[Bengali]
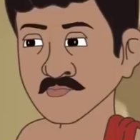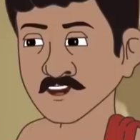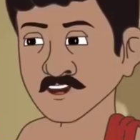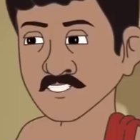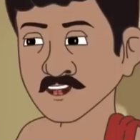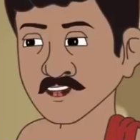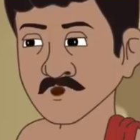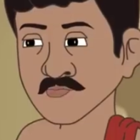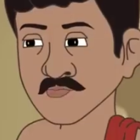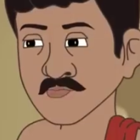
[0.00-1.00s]
আমার মা
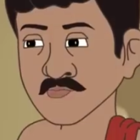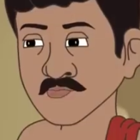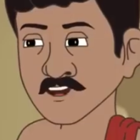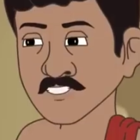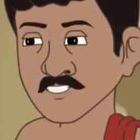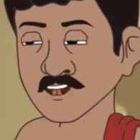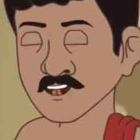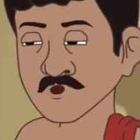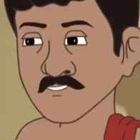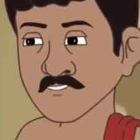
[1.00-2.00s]
আমাকে
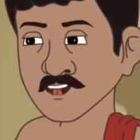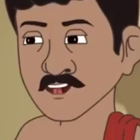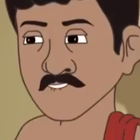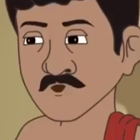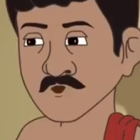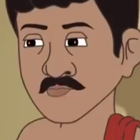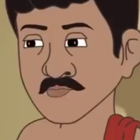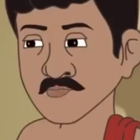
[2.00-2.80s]
এভাবেই বকতো